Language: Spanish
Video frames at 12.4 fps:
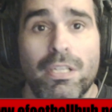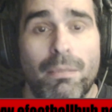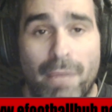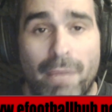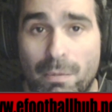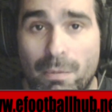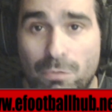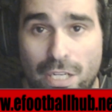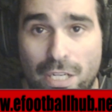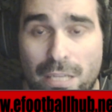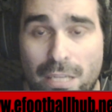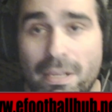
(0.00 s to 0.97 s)
veremos
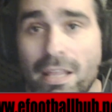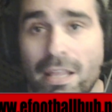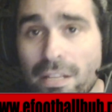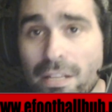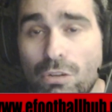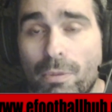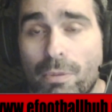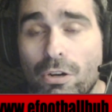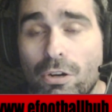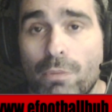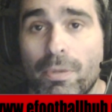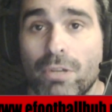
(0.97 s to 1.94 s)
las habilidades, lo
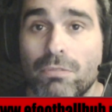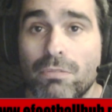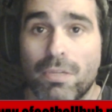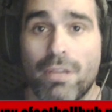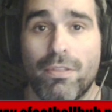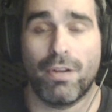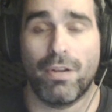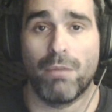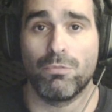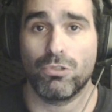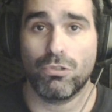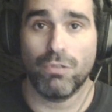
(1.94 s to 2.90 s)
mejor y lo peor y
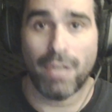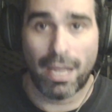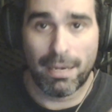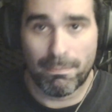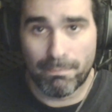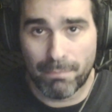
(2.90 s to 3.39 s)
cerraremos con el